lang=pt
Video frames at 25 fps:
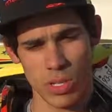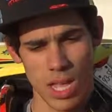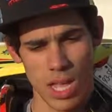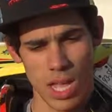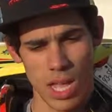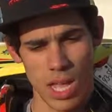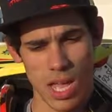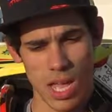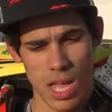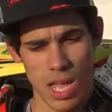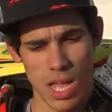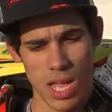
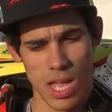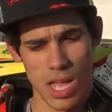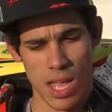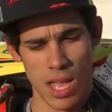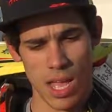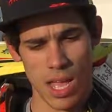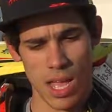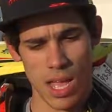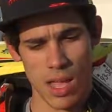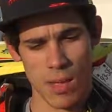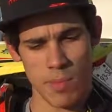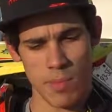
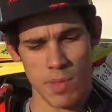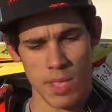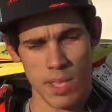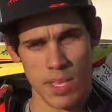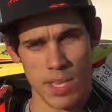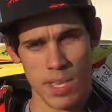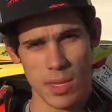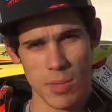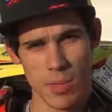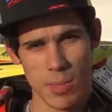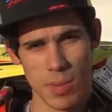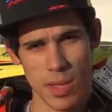A, a minha
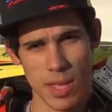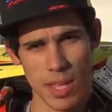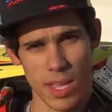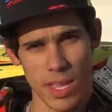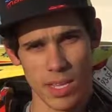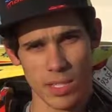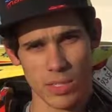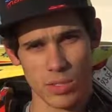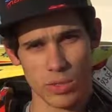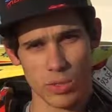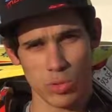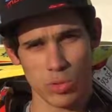equipa
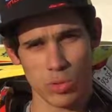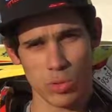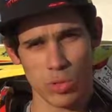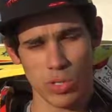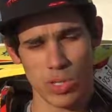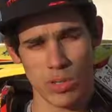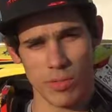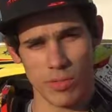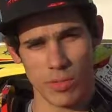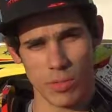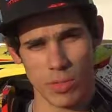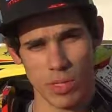é a
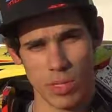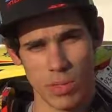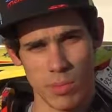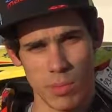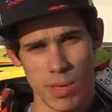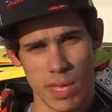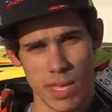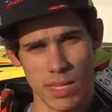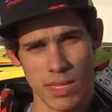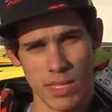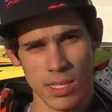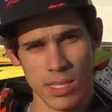Suzuki
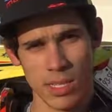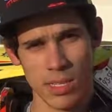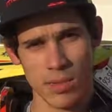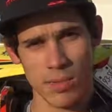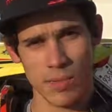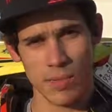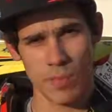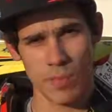Fundibene,